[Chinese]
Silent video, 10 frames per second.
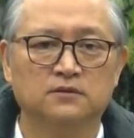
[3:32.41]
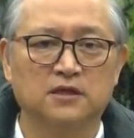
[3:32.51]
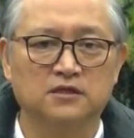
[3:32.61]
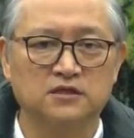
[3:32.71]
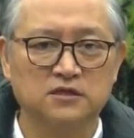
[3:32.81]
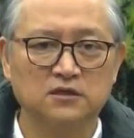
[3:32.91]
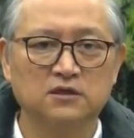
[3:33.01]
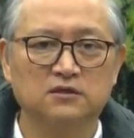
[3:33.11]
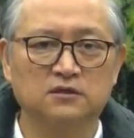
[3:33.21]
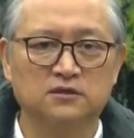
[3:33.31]
在设
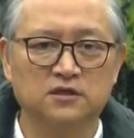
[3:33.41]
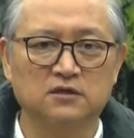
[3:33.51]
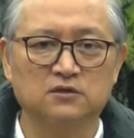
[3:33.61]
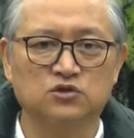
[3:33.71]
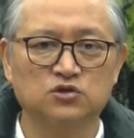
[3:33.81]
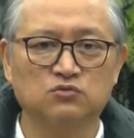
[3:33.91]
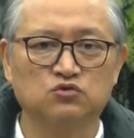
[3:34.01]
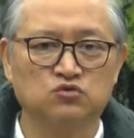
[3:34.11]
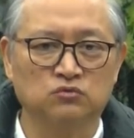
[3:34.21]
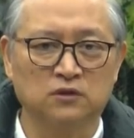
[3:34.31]
立的这个救
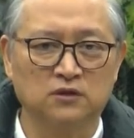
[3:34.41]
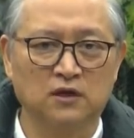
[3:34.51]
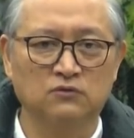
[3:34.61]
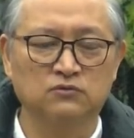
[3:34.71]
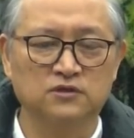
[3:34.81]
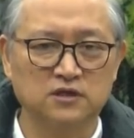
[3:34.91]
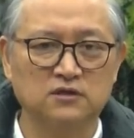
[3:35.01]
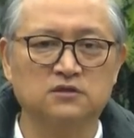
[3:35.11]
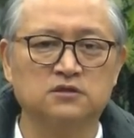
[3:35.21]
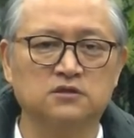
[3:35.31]
赎的道路，这
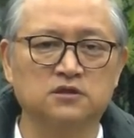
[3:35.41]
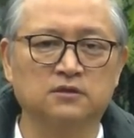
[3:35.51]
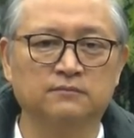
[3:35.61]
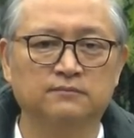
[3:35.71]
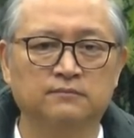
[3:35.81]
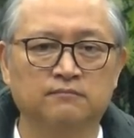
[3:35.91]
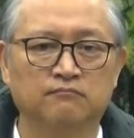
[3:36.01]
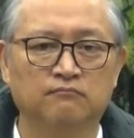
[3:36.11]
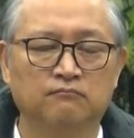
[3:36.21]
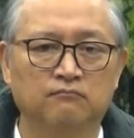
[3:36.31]
个事情
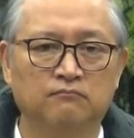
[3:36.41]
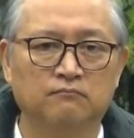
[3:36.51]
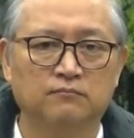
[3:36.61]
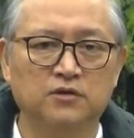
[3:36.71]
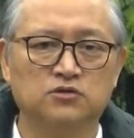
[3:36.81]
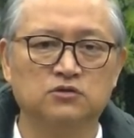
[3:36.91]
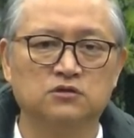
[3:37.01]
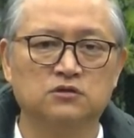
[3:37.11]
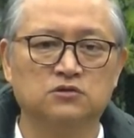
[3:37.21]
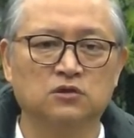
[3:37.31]
必须
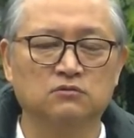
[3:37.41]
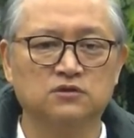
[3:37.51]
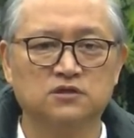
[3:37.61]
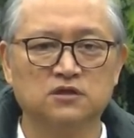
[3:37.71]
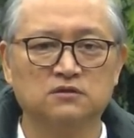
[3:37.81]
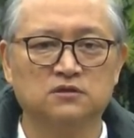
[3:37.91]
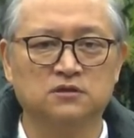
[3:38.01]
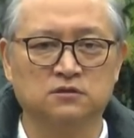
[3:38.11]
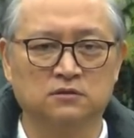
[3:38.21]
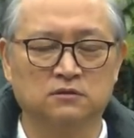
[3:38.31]
是从圣
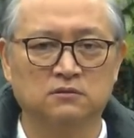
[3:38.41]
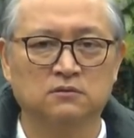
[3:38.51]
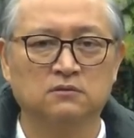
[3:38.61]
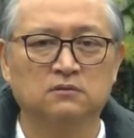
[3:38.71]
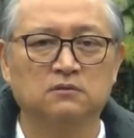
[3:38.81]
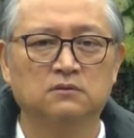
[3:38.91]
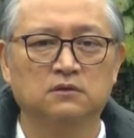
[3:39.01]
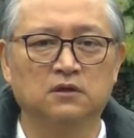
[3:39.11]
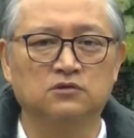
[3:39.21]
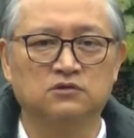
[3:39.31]
职，
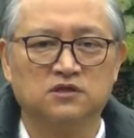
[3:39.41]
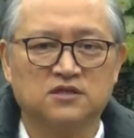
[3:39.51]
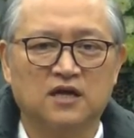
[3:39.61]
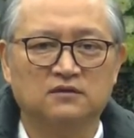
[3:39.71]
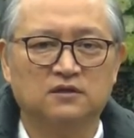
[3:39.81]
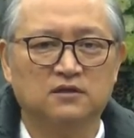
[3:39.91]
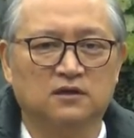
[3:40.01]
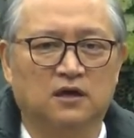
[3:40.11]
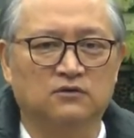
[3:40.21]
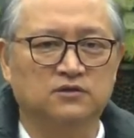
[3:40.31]
也就是上帝
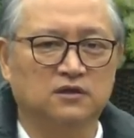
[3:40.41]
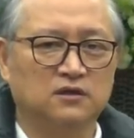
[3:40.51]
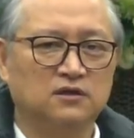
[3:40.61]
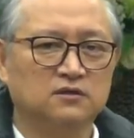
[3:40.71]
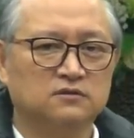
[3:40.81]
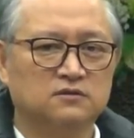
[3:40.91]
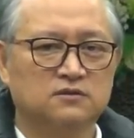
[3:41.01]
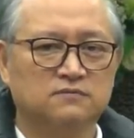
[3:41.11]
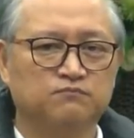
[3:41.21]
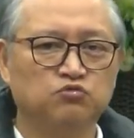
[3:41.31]
的好像一个
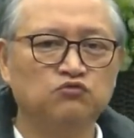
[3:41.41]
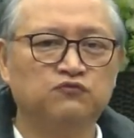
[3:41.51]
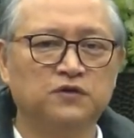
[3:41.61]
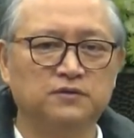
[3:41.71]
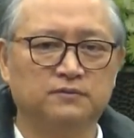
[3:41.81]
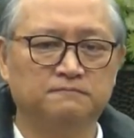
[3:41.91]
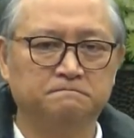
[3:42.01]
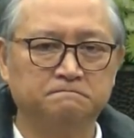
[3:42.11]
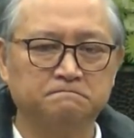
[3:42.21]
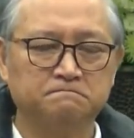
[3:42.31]
部分
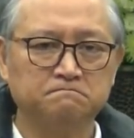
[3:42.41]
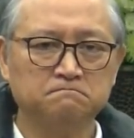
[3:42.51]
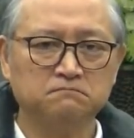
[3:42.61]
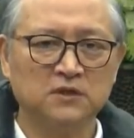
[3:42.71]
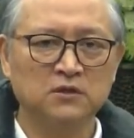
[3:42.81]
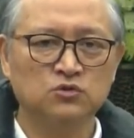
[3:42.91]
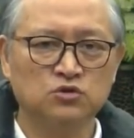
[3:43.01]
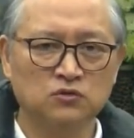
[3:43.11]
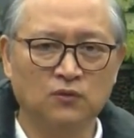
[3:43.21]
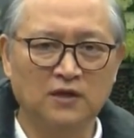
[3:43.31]

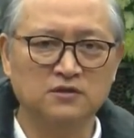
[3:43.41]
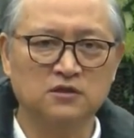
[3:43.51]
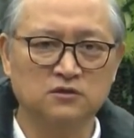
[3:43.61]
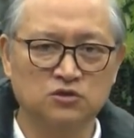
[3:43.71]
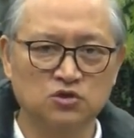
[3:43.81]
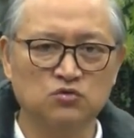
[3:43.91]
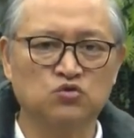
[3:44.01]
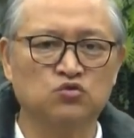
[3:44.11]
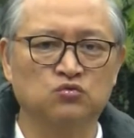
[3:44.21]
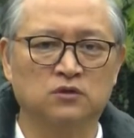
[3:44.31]
去完成救
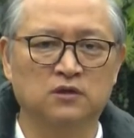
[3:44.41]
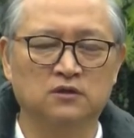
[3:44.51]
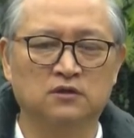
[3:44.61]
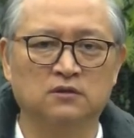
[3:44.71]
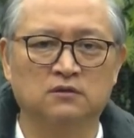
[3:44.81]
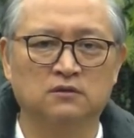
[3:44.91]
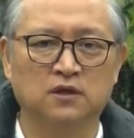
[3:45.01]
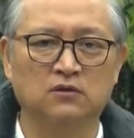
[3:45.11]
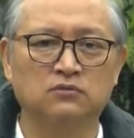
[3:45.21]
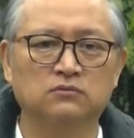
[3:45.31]
赎的一个
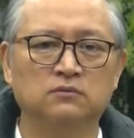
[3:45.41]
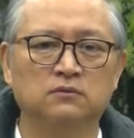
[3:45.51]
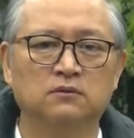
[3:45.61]
道路，